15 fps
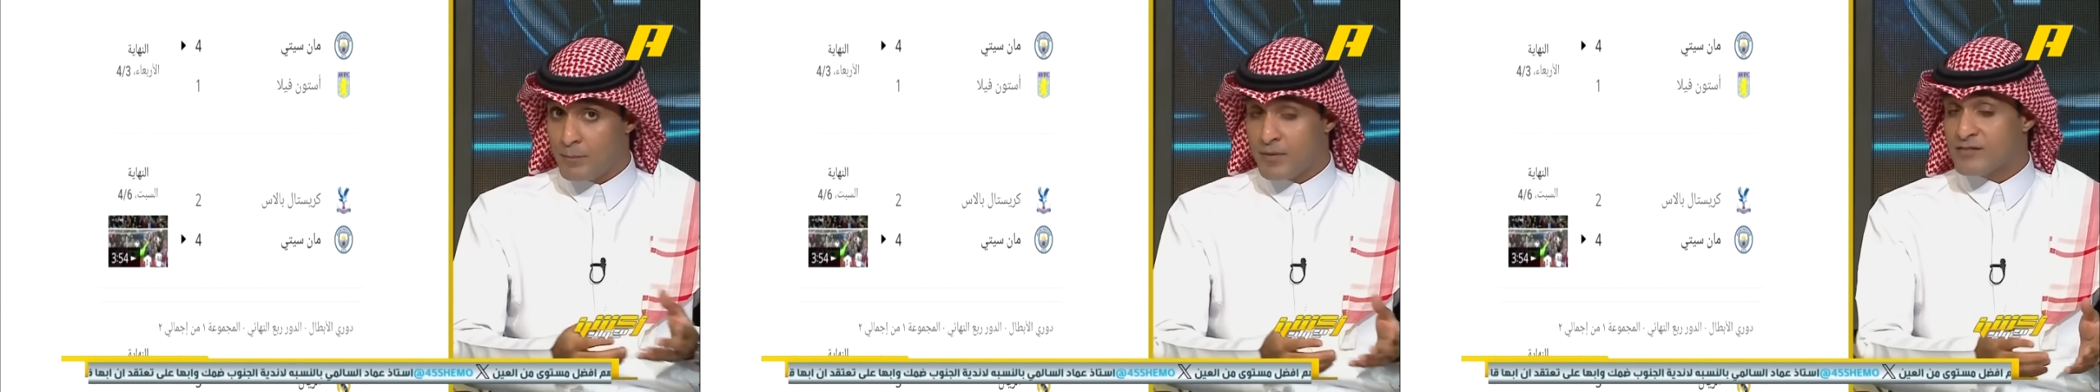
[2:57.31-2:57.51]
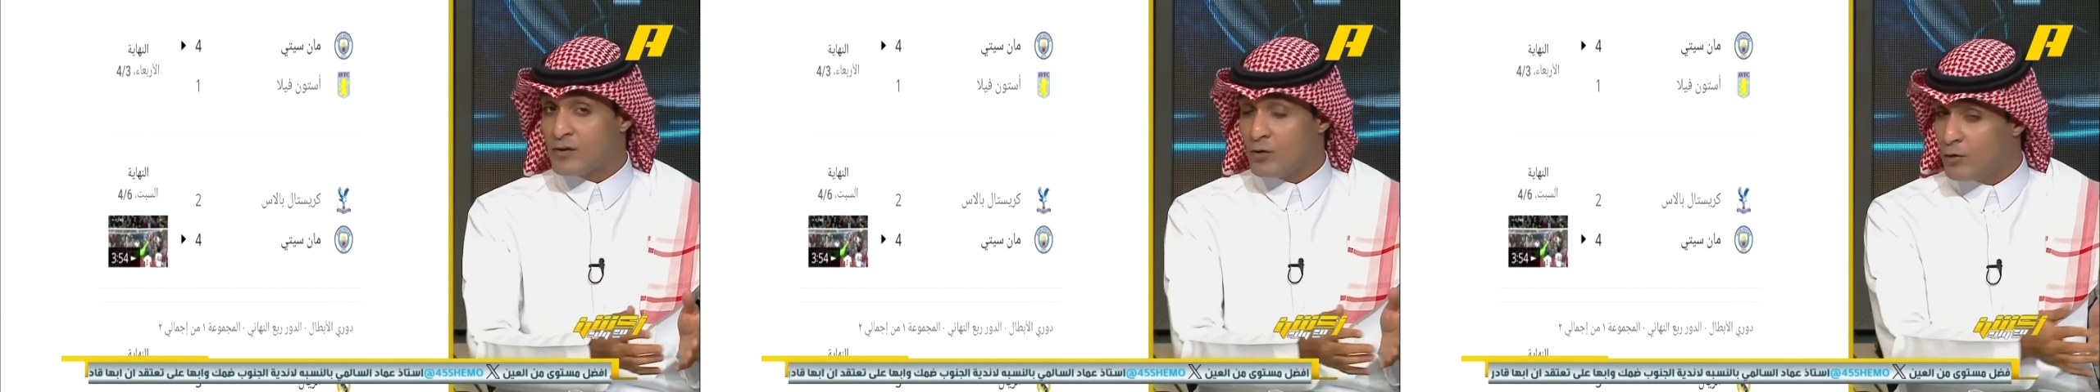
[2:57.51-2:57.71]

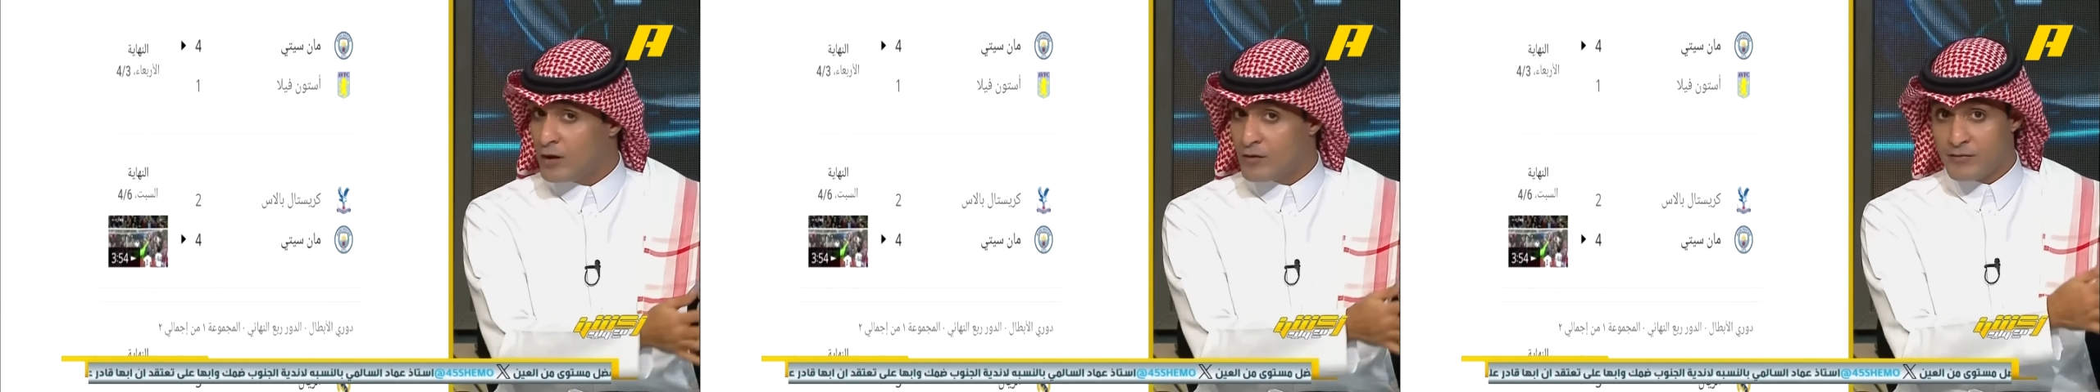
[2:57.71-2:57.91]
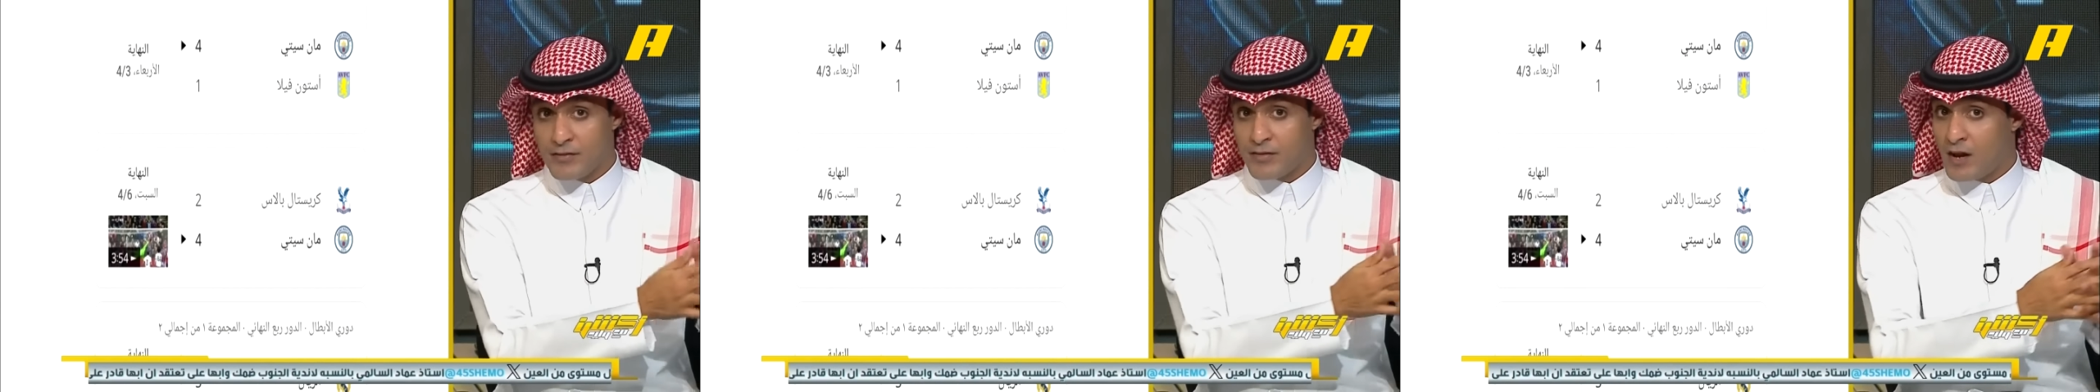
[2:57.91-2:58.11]

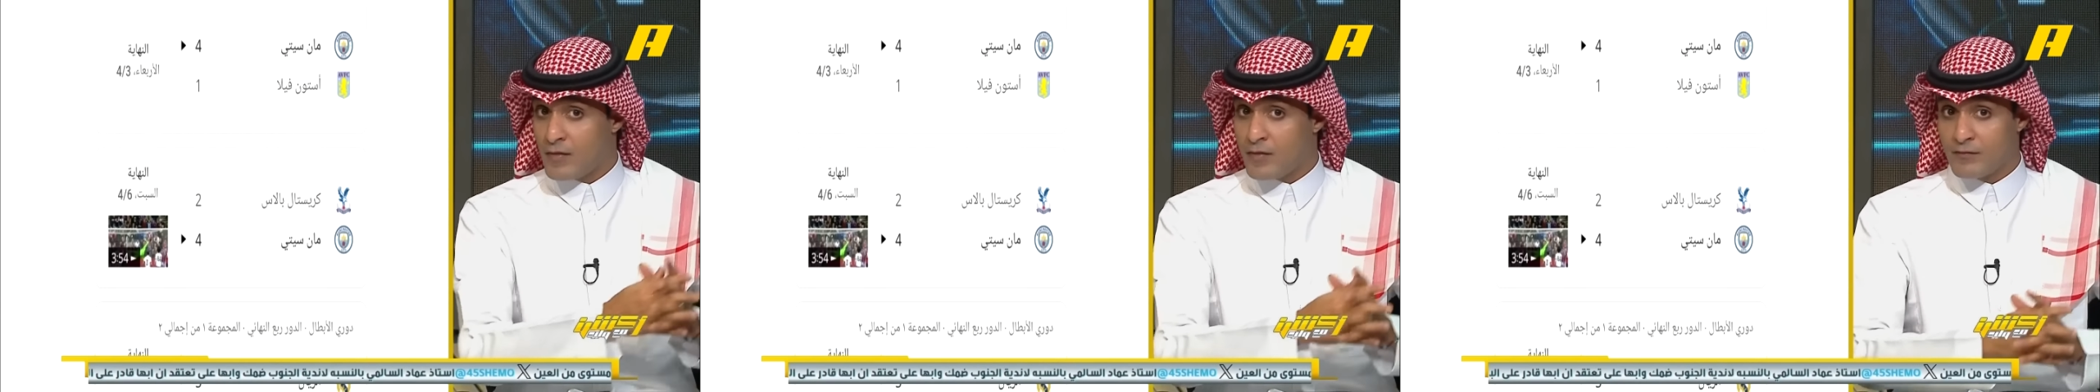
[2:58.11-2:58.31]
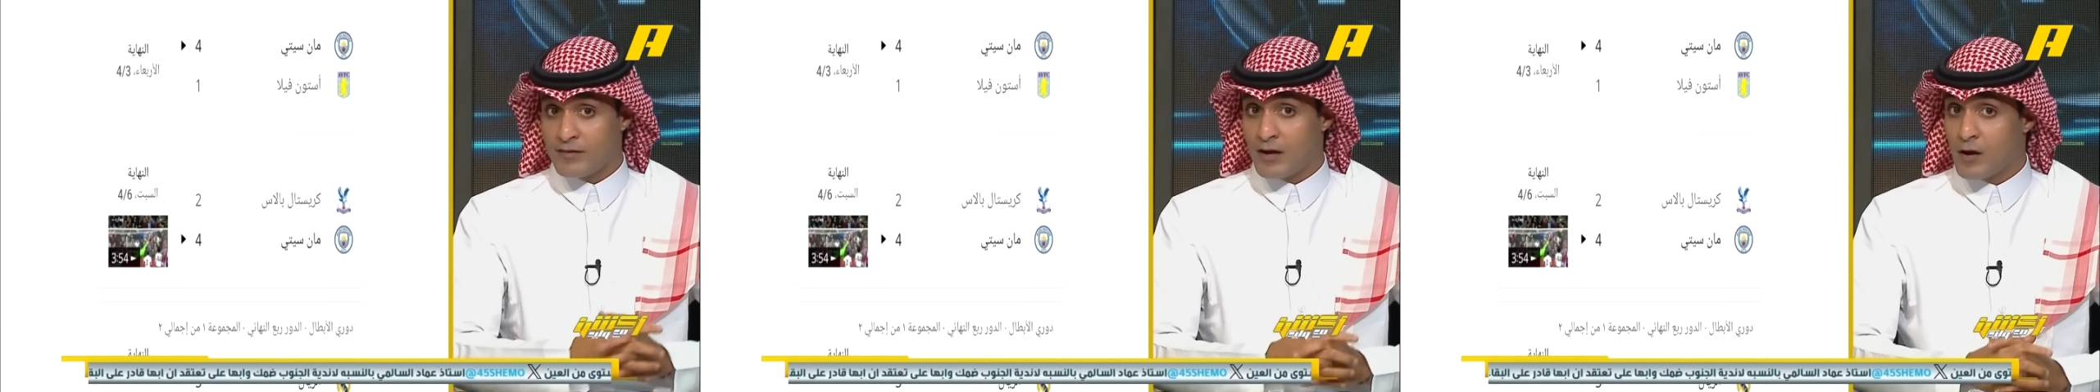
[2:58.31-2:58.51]
برشلونه في
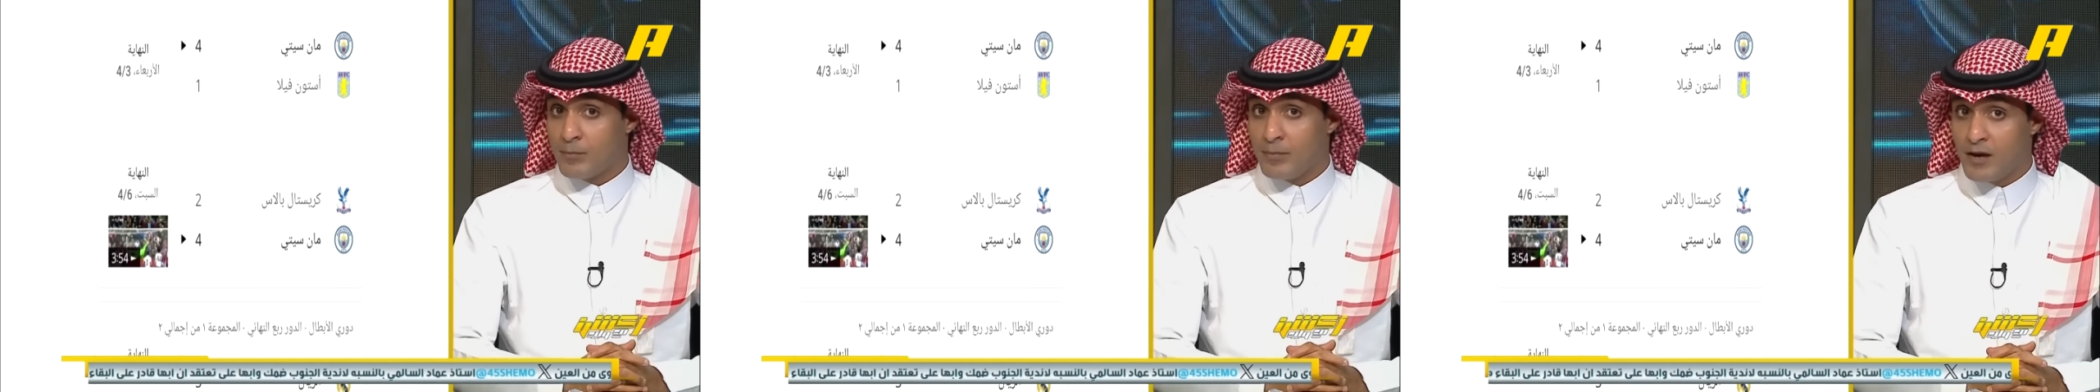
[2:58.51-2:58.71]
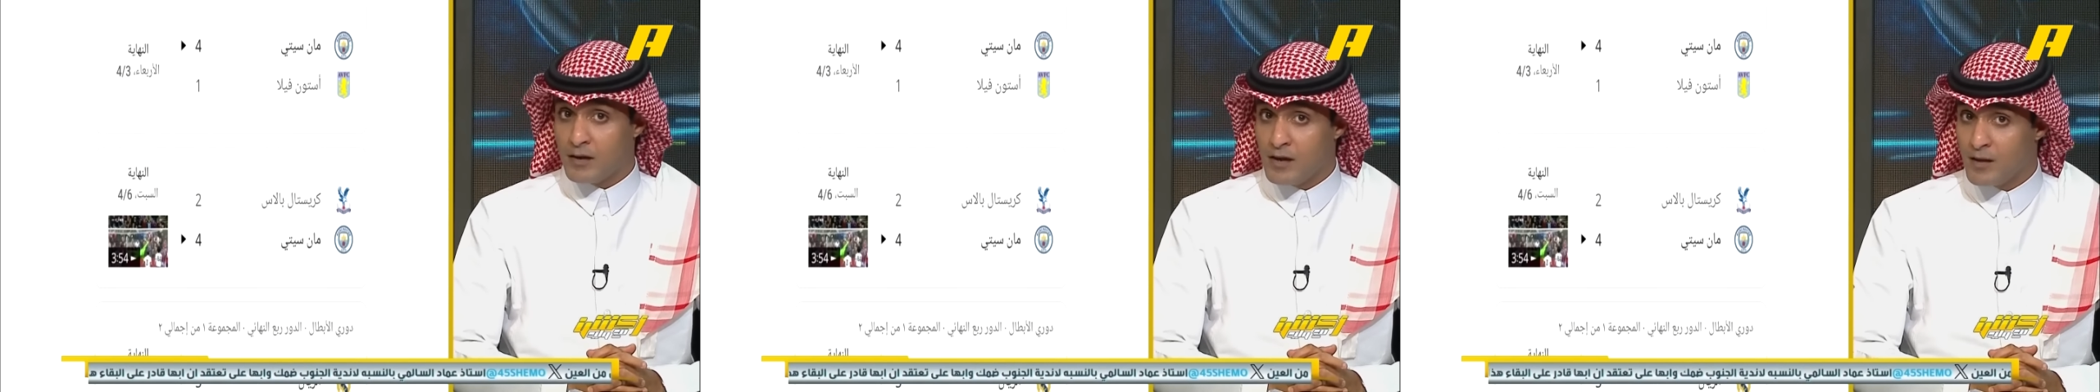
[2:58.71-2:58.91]
ثلاثه في
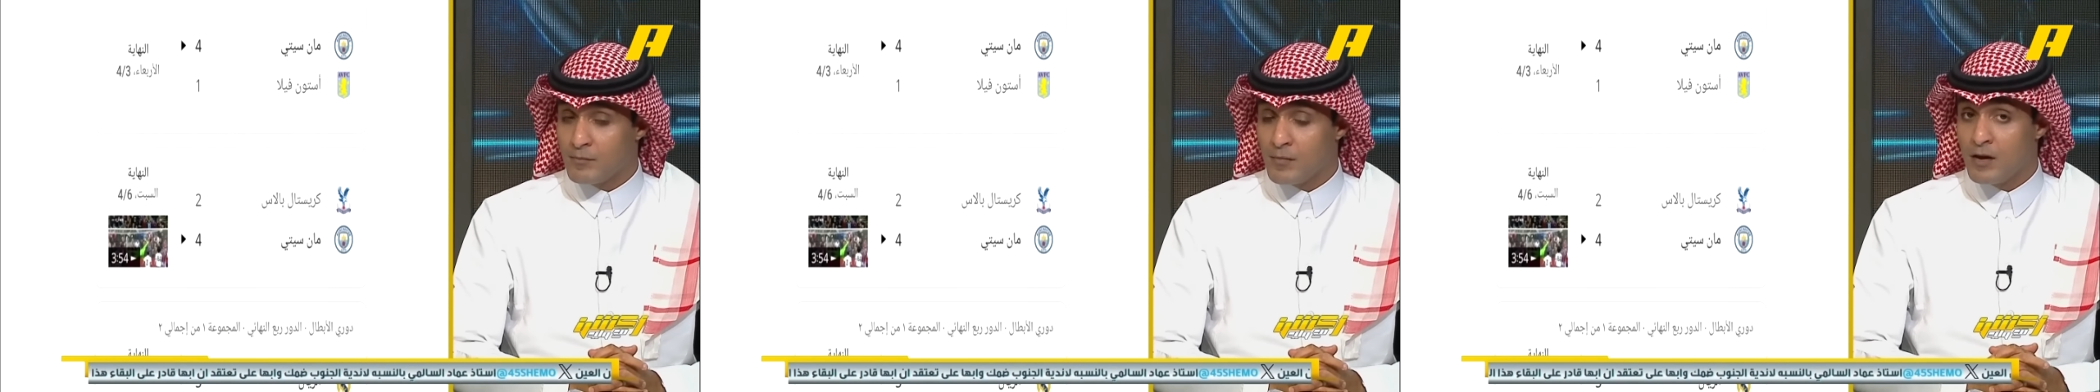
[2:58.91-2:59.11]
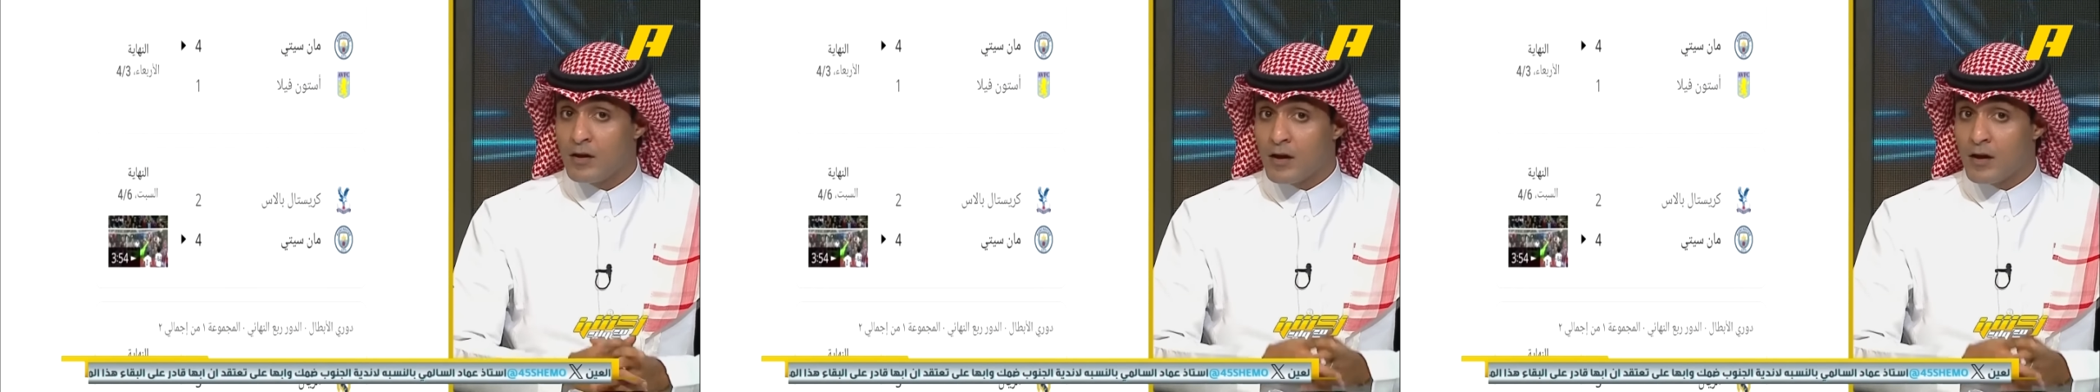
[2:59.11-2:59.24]
اربع ايام